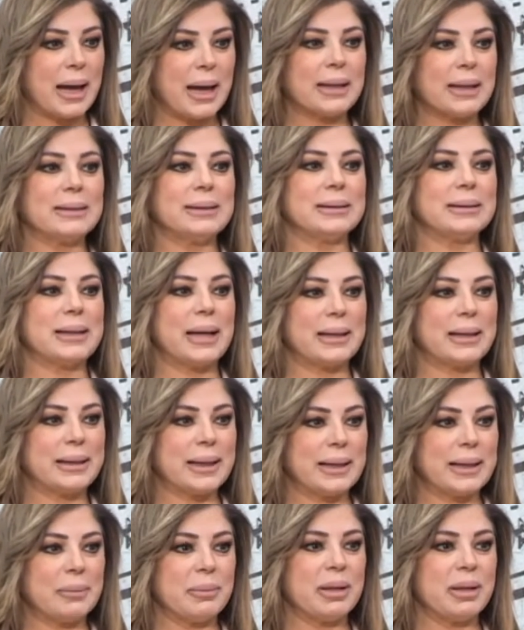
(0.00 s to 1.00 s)
اعاده
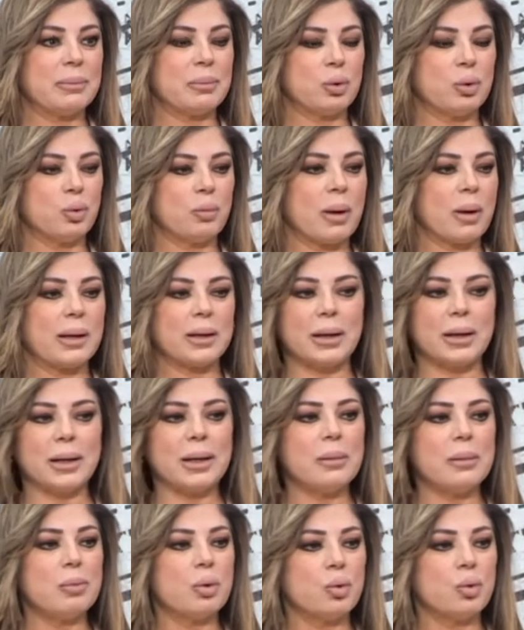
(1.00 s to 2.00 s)
الكلمات بدون معنى
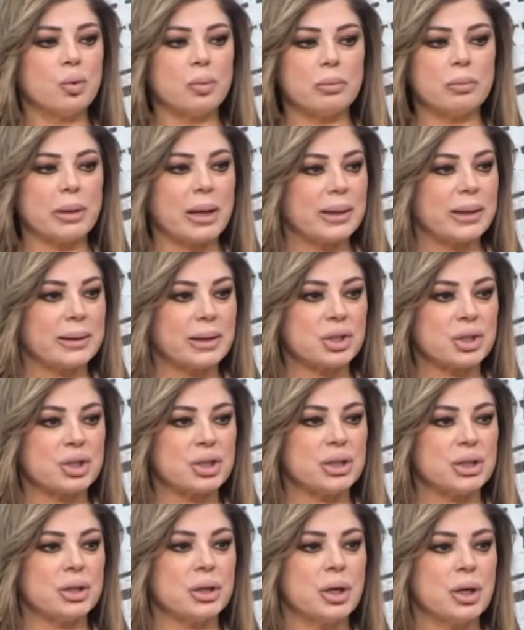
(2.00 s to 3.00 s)
ليه بيقوم بهذا
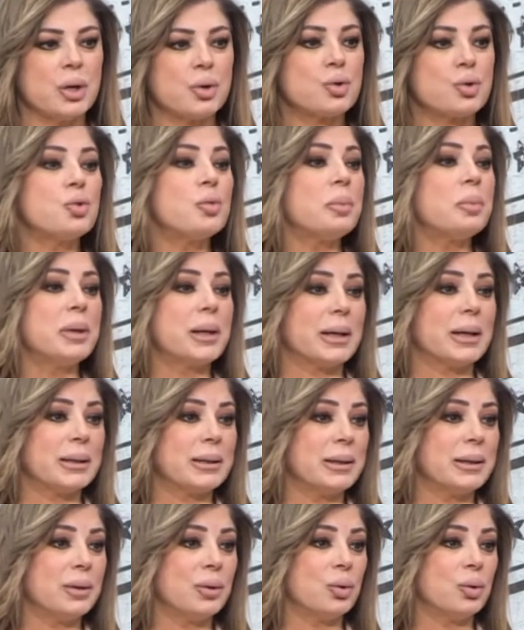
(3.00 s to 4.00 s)
الشيء شو
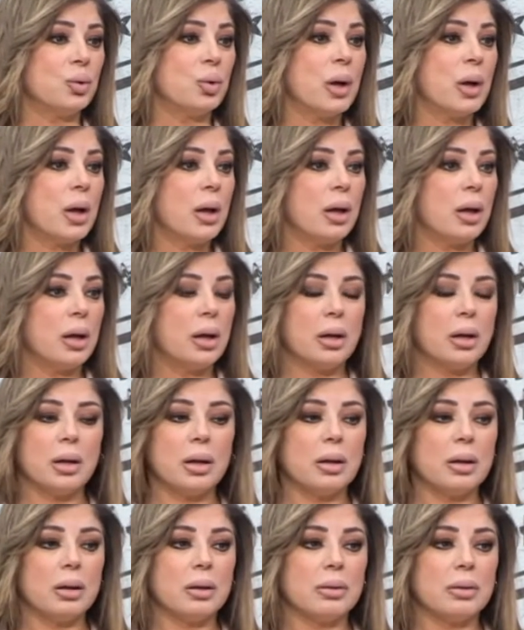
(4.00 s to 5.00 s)
بيعني له آه،
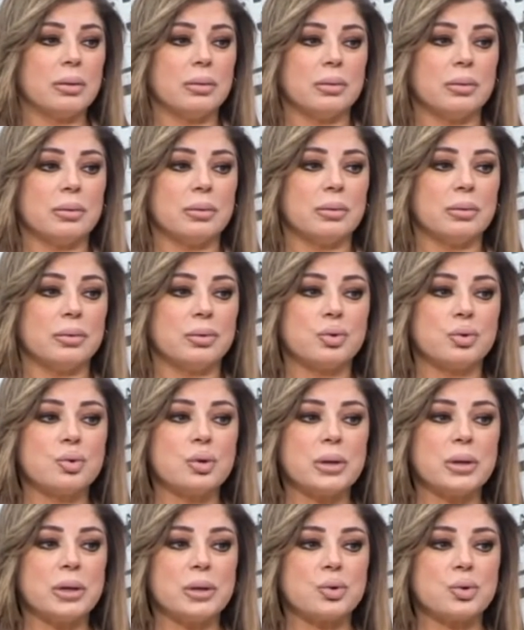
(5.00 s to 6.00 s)
آه، آه،
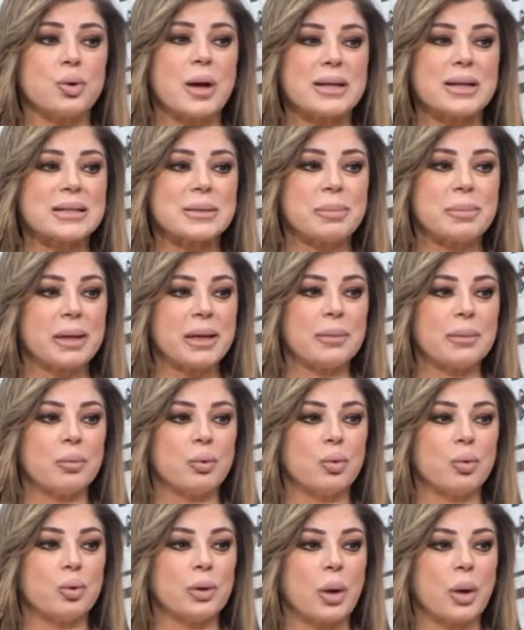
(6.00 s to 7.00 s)
شو شو
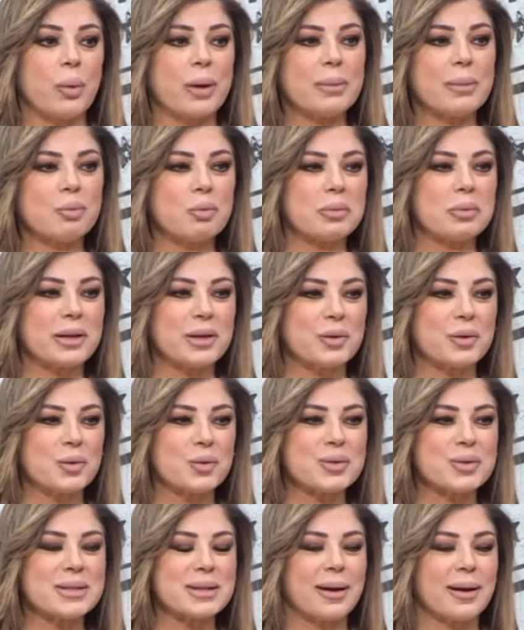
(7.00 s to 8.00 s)
اسبابه لوين ممكن
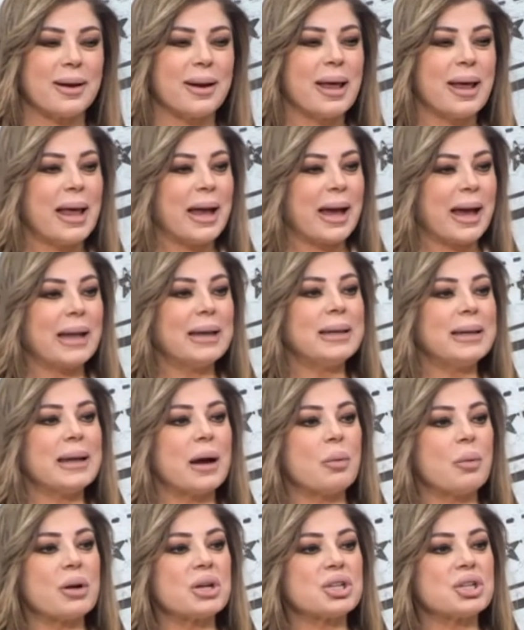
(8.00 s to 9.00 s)
نوصل
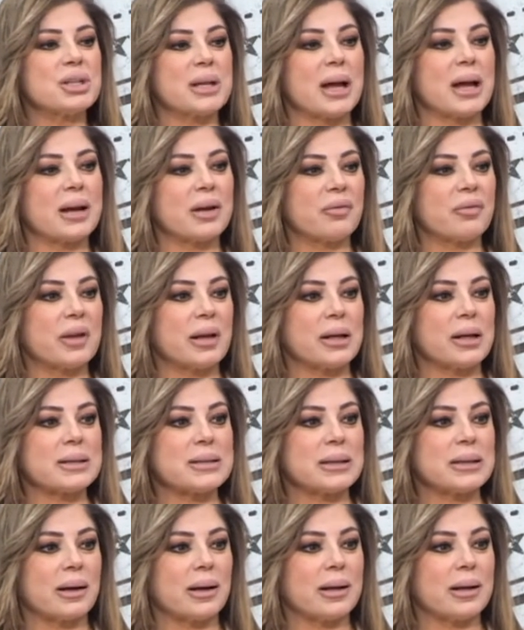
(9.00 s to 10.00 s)
خلينا اول شيء نعرف كل
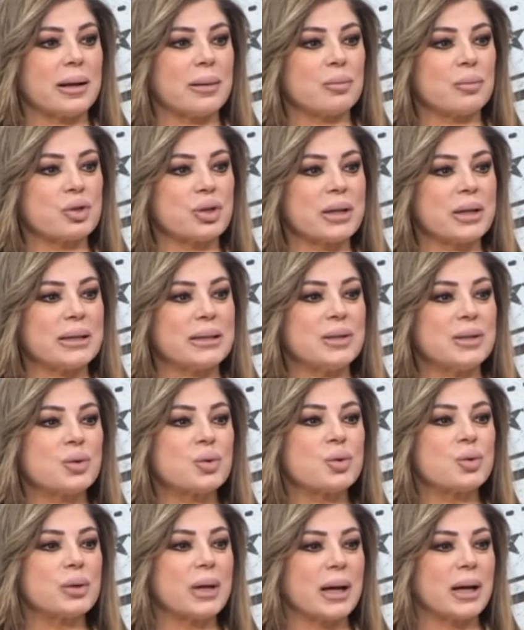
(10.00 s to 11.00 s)
اصدقائنا المشاهدين
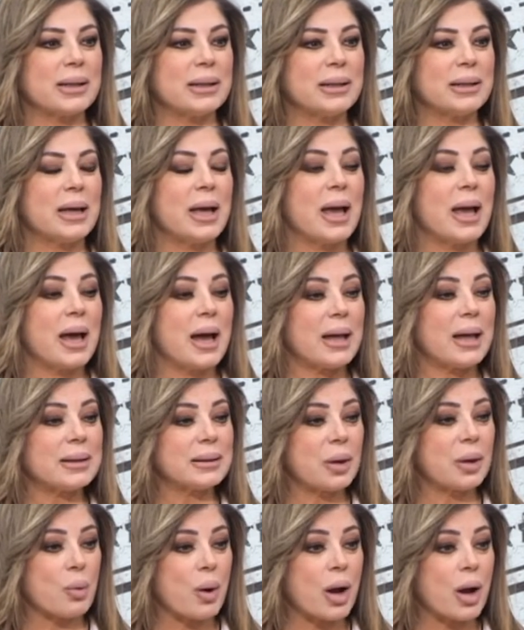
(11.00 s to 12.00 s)
شو يعني
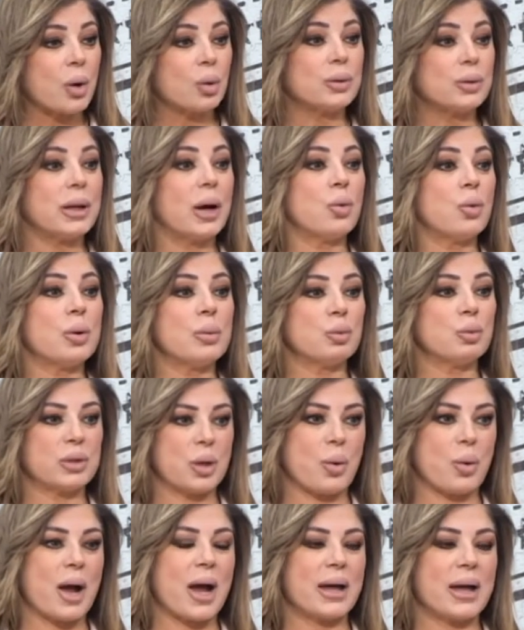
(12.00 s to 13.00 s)
التوحد او
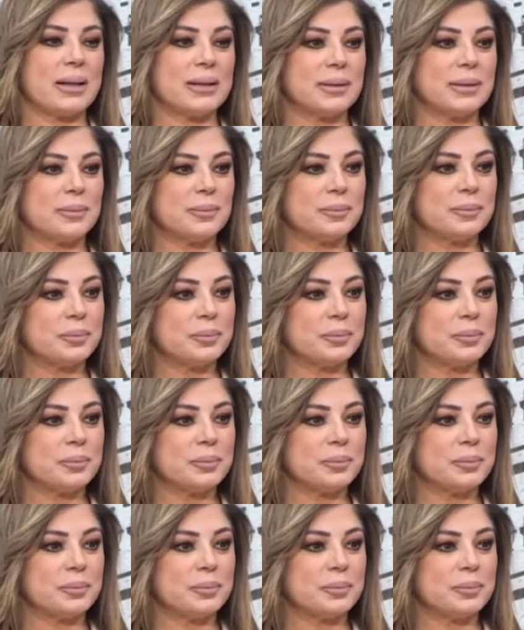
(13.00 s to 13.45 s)
المتوحد